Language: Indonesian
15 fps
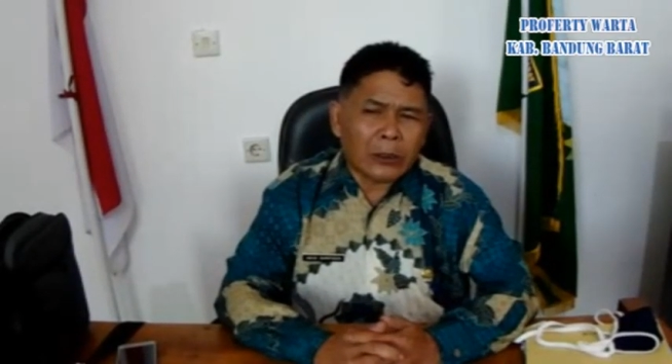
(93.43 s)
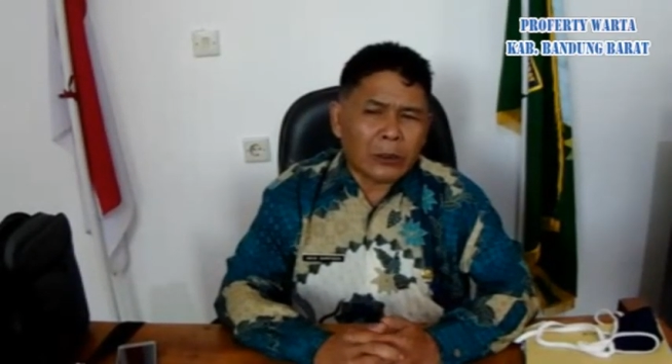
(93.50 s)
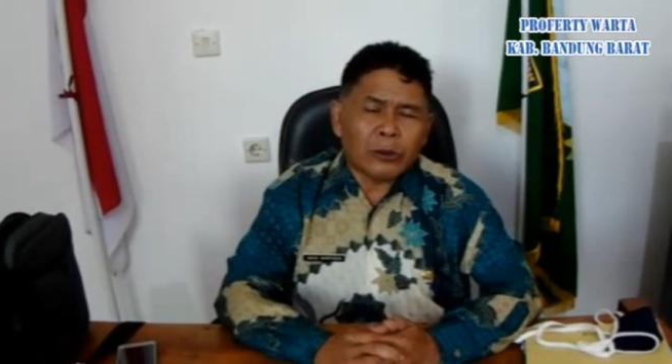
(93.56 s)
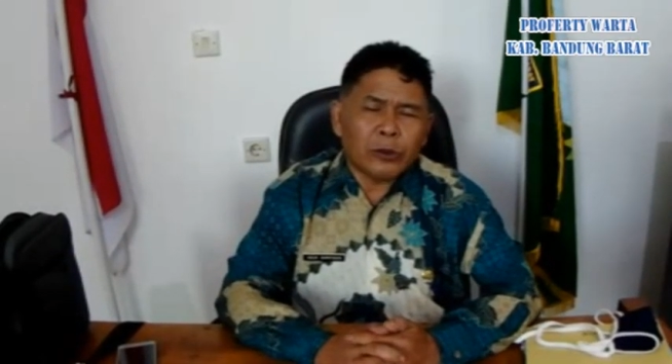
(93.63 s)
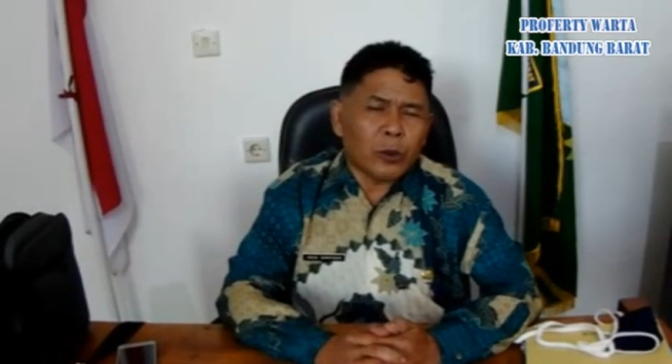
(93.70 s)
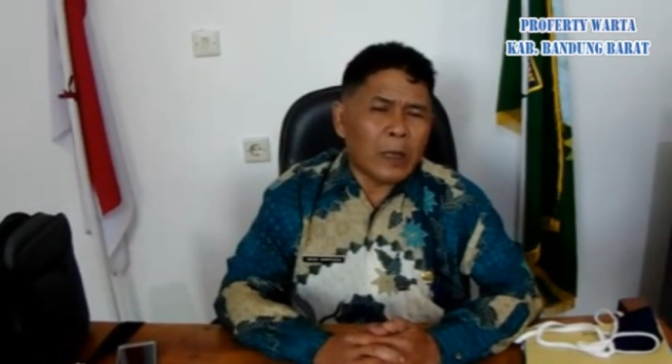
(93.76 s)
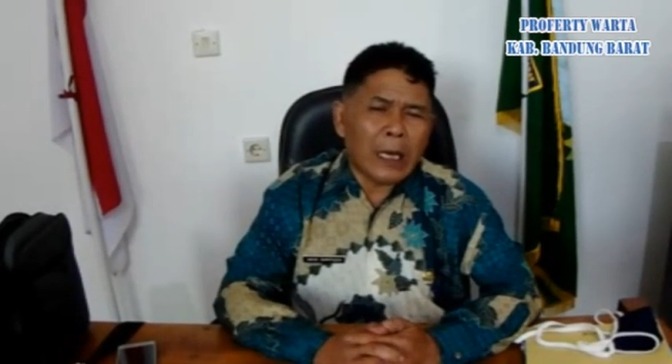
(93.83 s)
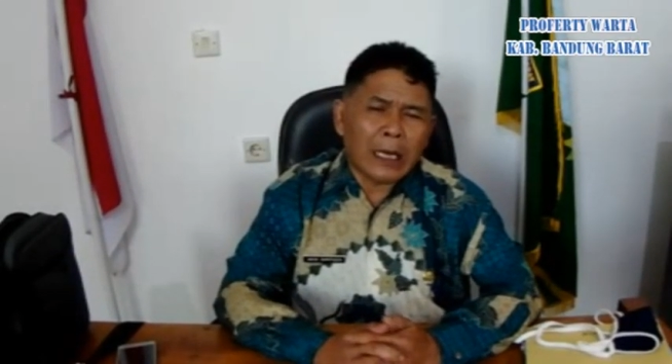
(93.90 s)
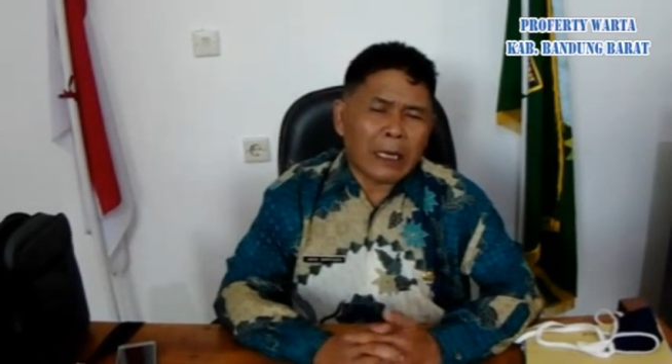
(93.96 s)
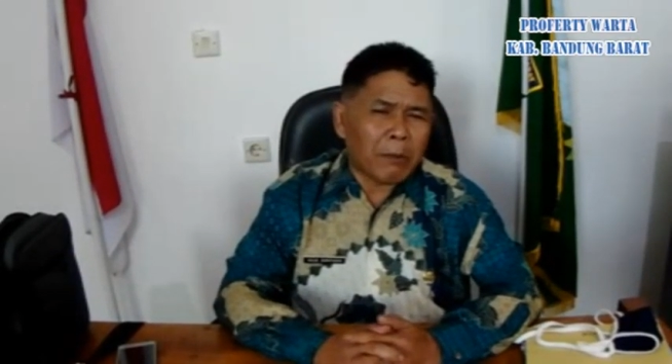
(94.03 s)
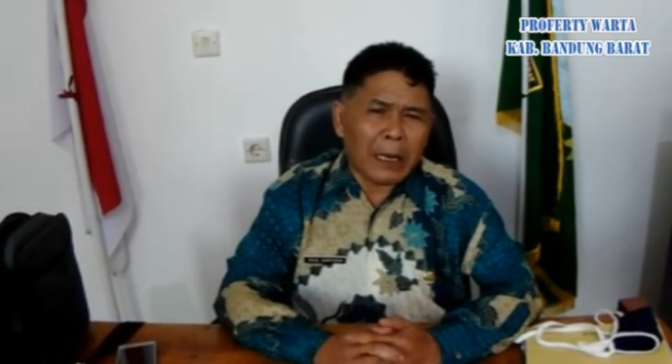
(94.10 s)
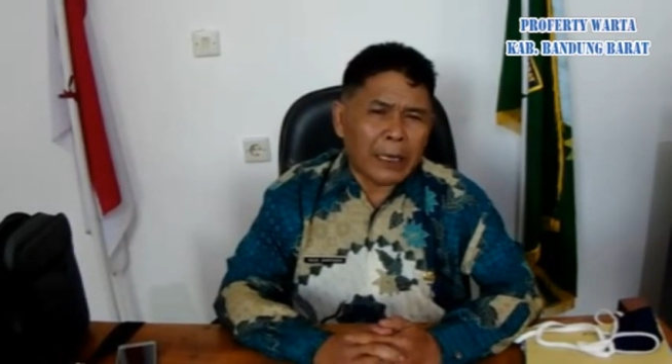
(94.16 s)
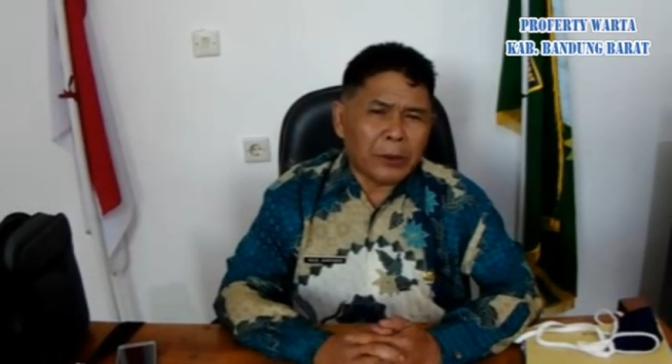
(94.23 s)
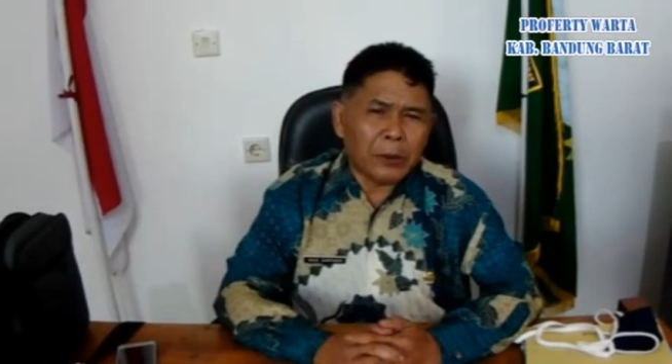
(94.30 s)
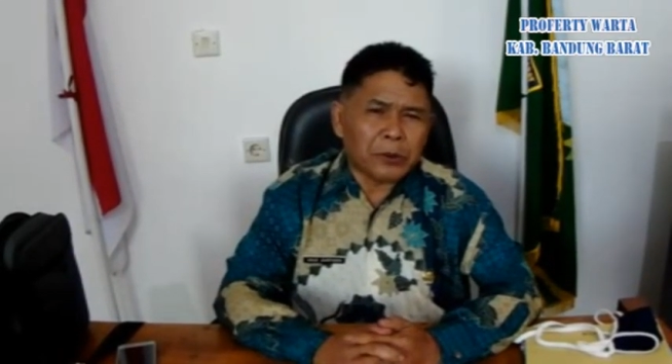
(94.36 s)
atau juga
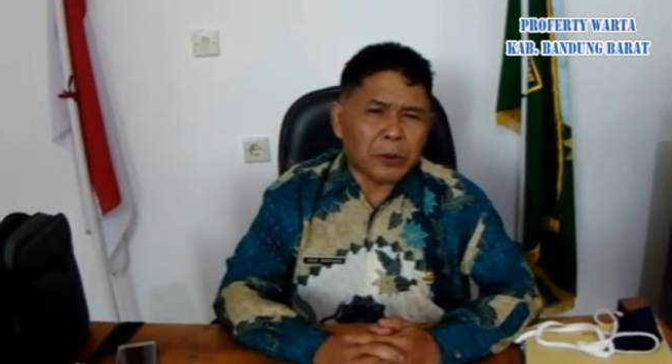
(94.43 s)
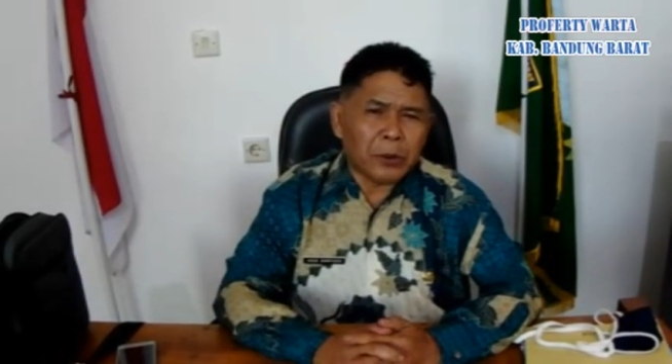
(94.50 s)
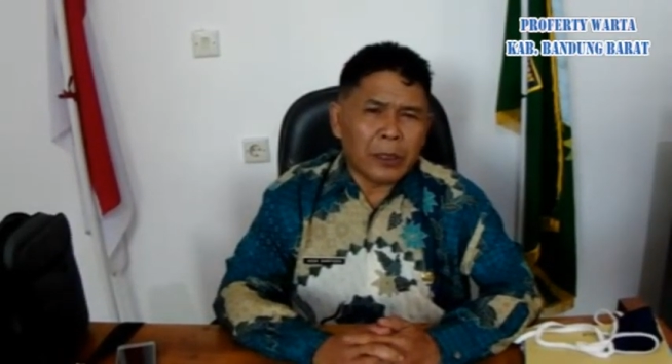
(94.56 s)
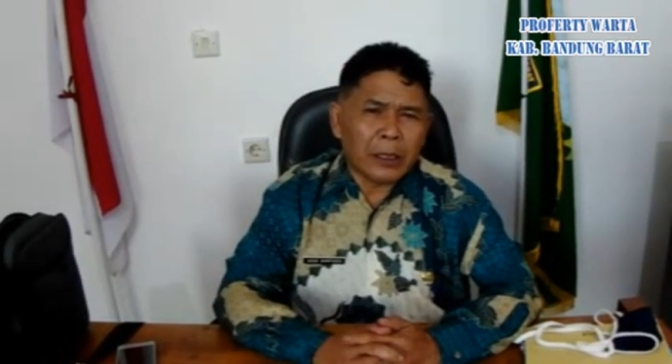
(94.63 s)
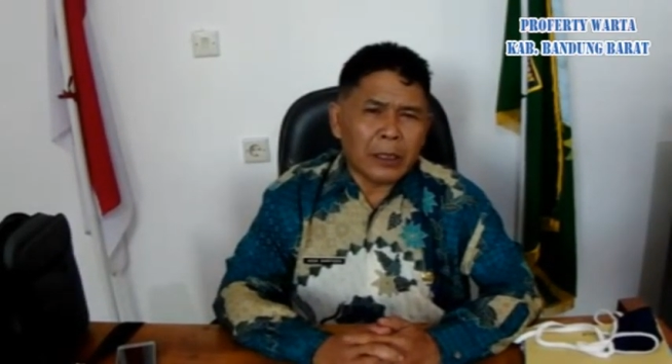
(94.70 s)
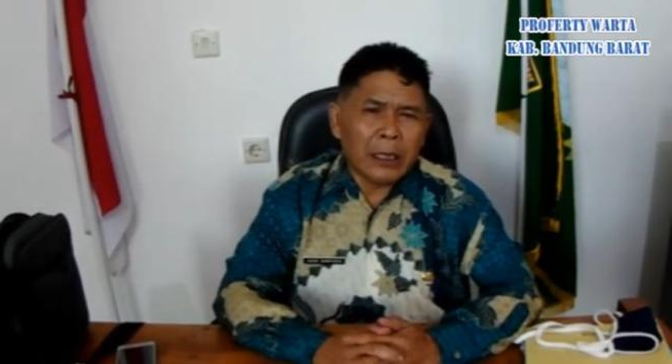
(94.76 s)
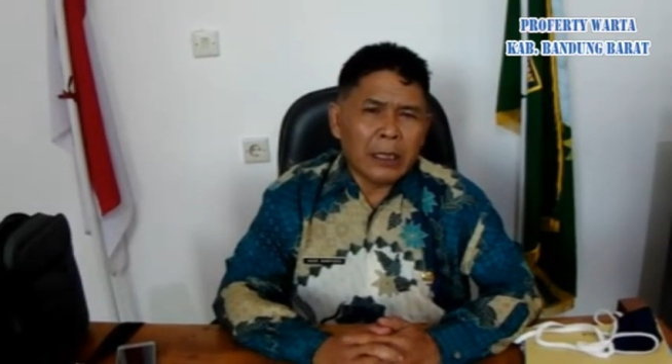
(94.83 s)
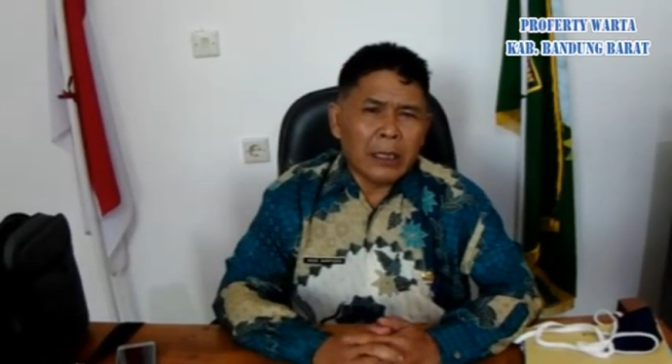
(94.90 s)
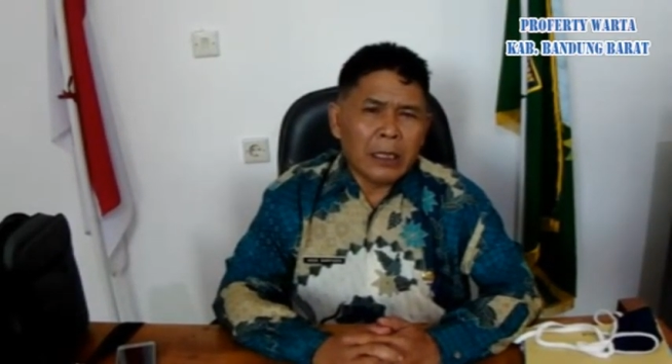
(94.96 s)
kepala dusun.